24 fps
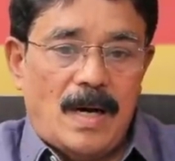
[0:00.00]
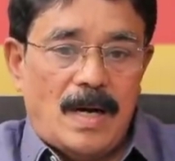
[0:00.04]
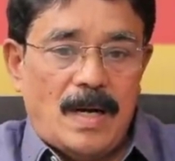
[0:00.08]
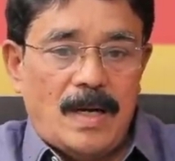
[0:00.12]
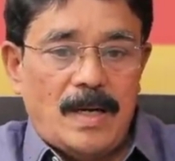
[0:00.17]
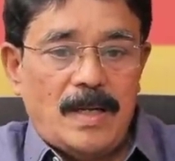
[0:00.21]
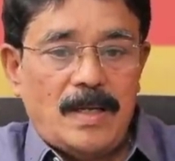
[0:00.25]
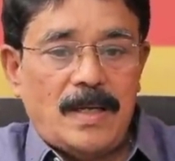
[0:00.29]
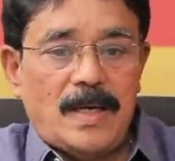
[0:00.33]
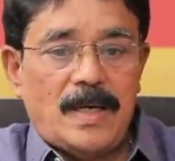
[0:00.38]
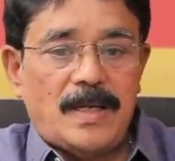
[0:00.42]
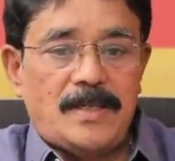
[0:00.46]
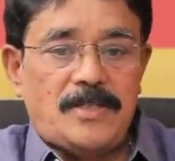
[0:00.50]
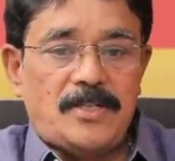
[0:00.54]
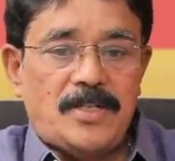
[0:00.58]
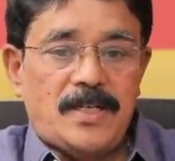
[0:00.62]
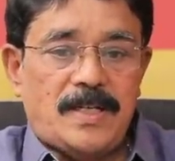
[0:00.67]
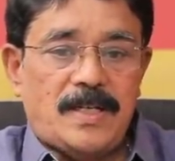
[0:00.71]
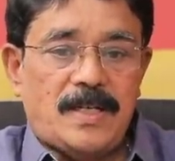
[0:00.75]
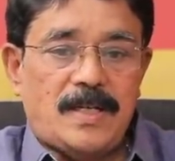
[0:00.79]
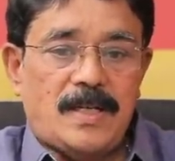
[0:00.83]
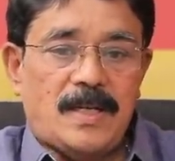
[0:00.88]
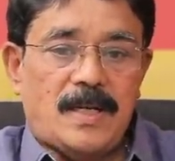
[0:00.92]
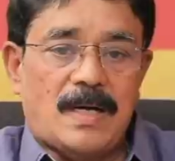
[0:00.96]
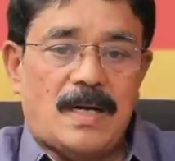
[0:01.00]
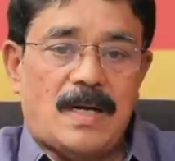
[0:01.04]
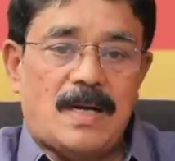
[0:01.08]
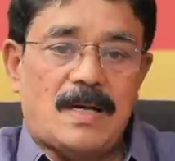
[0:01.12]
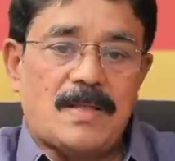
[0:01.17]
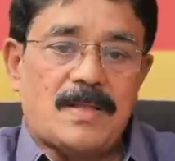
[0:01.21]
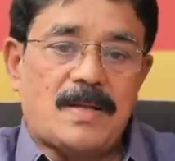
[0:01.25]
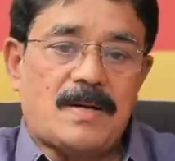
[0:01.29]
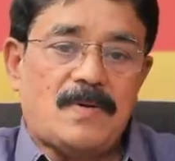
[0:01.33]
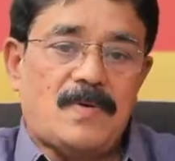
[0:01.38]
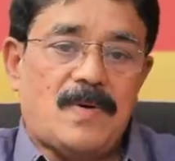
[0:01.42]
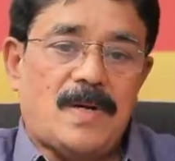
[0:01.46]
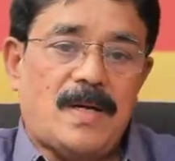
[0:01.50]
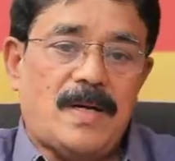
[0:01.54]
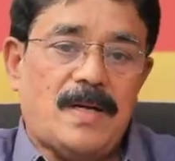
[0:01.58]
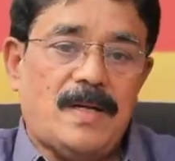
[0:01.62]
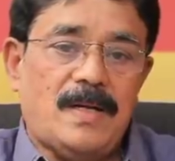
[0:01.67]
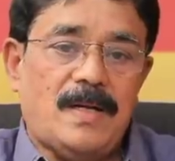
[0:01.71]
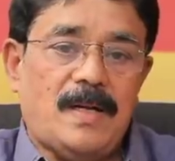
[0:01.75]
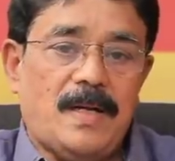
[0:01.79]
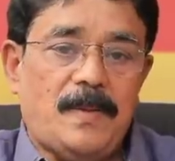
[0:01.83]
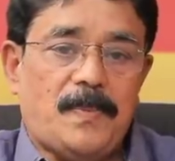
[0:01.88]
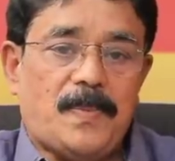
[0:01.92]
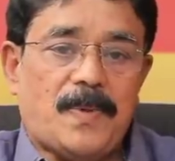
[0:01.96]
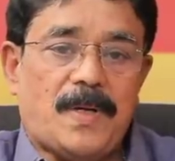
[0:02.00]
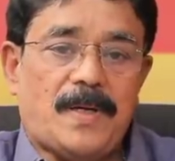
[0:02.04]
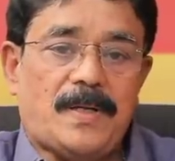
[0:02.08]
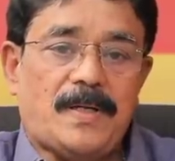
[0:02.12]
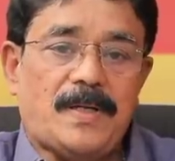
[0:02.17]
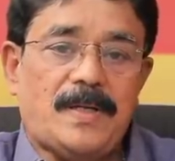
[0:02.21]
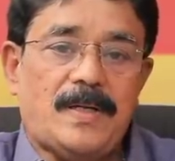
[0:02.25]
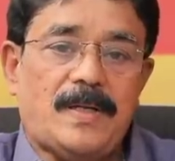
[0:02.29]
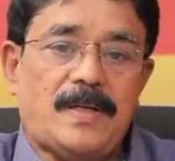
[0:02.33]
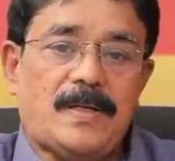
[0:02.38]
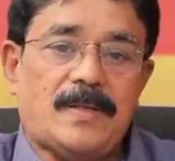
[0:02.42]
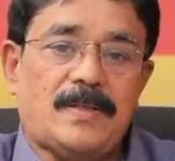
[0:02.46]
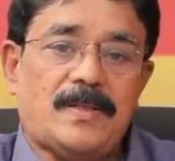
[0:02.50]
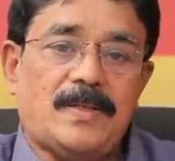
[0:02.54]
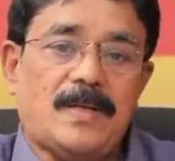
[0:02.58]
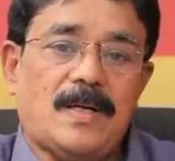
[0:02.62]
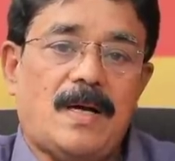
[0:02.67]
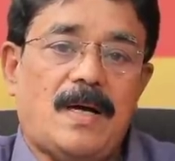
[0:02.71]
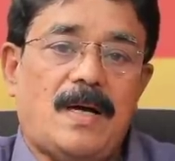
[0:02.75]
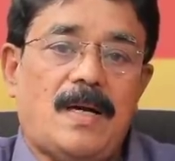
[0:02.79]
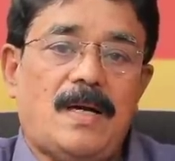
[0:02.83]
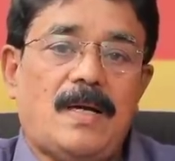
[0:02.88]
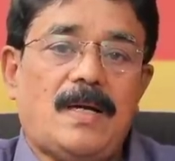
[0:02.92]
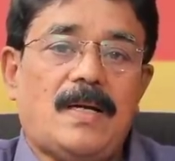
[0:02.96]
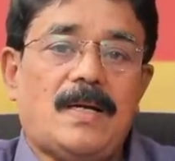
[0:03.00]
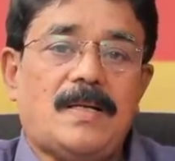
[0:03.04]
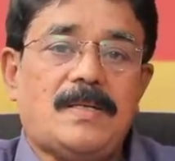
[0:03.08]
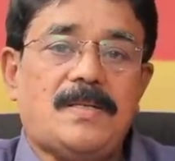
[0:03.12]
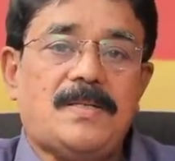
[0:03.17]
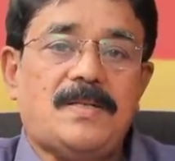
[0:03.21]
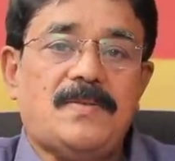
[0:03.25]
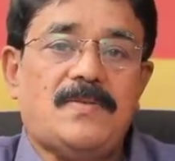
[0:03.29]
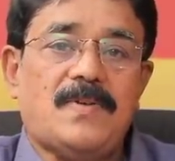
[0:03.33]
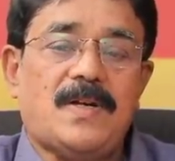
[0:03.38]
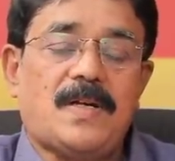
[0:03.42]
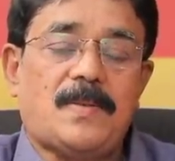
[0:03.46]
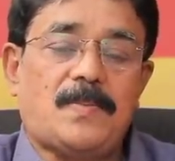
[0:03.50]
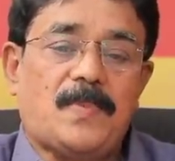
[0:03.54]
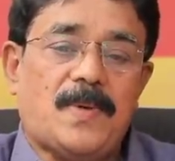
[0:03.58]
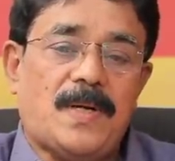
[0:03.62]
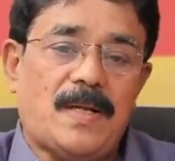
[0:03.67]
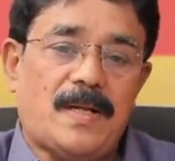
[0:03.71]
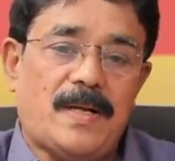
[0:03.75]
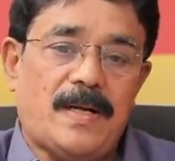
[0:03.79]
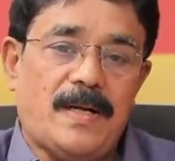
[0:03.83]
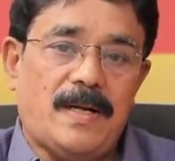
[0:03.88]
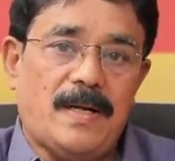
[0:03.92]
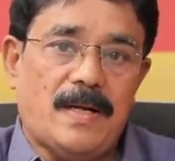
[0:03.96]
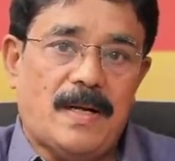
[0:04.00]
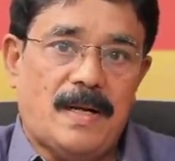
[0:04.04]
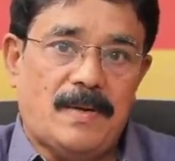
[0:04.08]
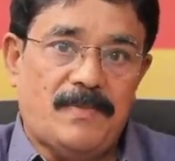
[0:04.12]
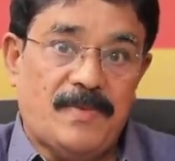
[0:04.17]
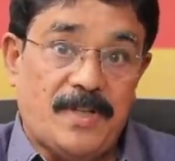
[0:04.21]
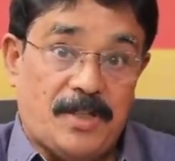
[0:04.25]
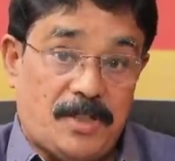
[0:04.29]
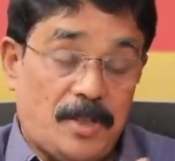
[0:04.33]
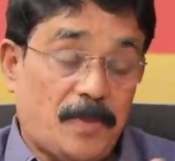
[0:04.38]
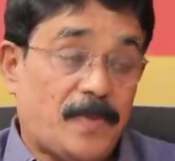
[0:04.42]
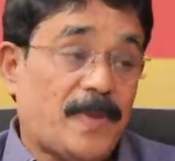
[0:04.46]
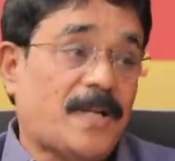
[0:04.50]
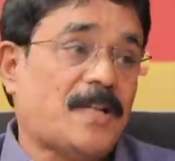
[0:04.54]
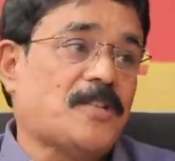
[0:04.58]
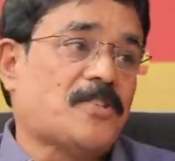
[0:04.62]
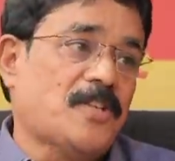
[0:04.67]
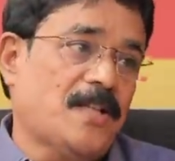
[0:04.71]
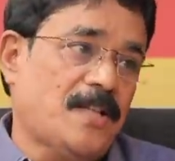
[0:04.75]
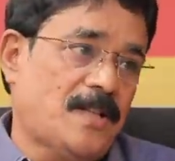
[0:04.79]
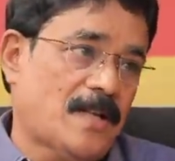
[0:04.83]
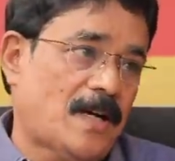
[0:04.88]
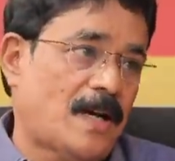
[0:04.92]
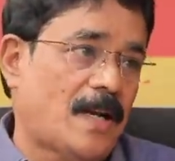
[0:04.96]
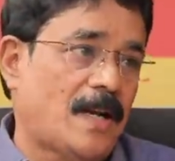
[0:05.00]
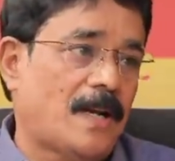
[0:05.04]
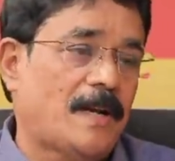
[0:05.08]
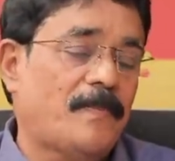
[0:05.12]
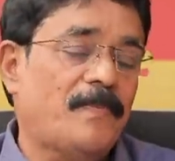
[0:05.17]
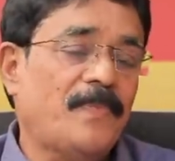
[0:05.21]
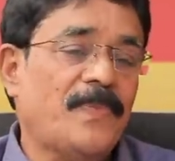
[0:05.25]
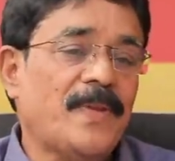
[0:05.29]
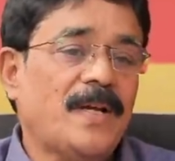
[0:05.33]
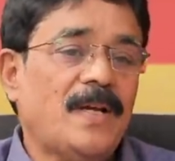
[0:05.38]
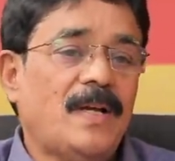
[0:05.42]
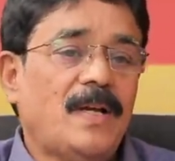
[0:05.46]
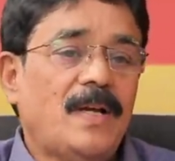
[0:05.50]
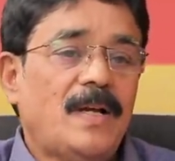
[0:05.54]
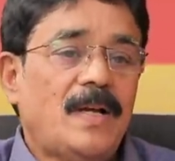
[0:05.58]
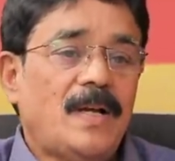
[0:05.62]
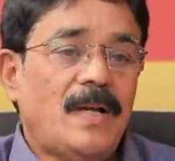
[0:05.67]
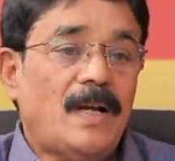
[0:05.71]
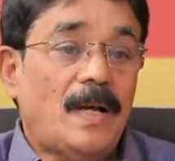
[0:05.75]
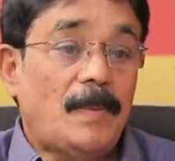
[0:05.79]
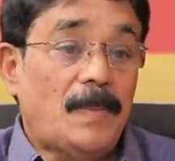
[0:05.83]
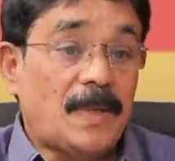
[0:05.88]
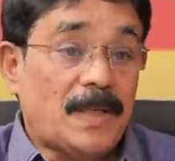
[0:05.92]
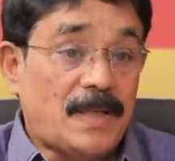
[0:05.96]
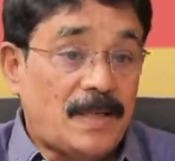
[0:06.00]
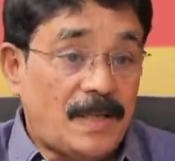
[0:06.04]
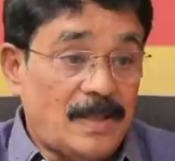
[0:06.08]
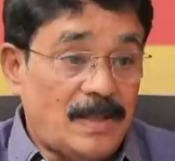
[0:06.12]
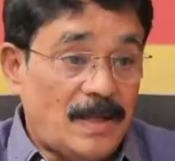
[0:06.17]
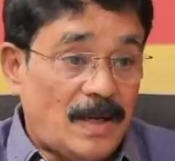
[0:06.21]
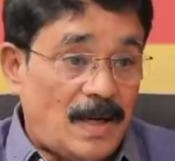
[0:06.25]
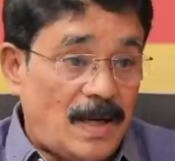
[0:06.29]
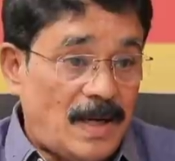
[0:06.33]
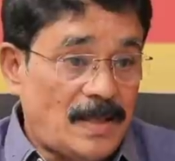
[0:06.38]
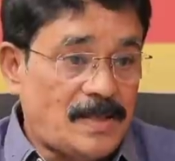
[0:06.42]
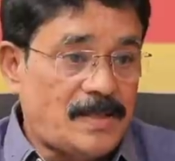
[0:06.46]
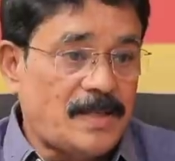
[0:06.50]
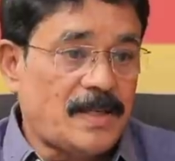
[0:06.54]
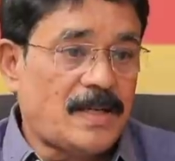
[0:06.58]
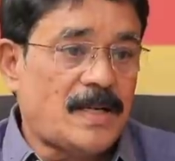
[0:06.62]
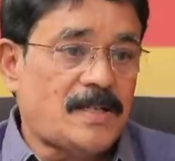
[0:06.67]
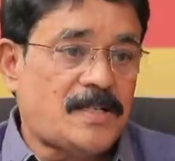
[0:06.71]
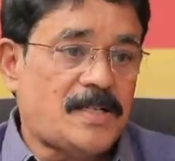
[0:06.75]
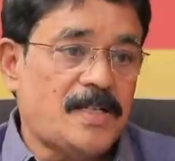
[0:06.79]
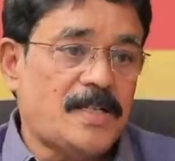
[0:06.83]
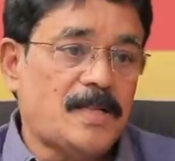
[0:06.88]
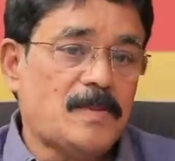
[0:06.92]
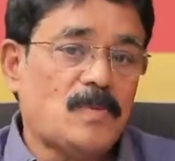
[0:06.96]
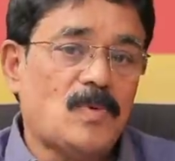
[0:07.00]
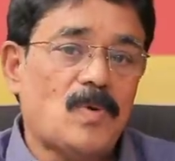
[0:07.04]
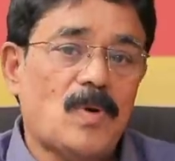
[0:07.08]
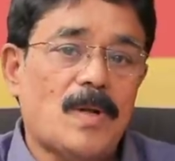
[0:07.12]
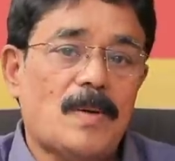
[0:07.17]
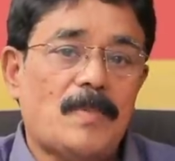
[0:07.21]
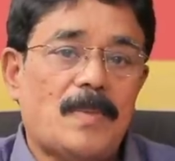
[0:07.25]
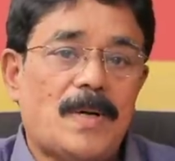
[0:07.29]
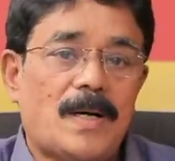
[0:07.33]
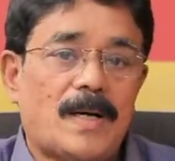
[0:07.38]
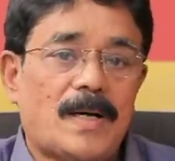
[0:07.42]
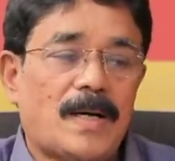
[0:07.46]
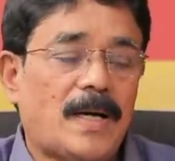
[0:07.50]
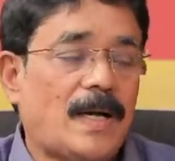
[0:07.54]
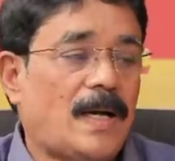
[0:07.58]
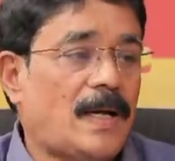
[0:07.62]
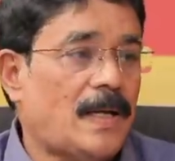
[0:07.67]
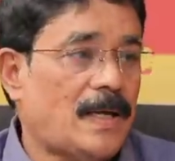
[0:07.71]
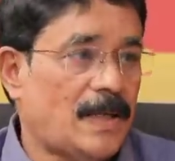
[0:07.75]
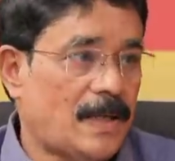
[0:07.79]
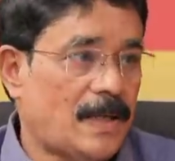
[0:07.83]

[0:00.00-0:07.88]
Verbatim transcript: ஆளுங்கட்சிக்கு ஆதரவான நிலைப்பாட்டை எடுத்து ஆளுங்கட்சி வேட்பாளரை நாம் வெற்றி பெறச் செய்தால் நமக்கு இந்த ஆட்சி கட்சியின் மூலமாக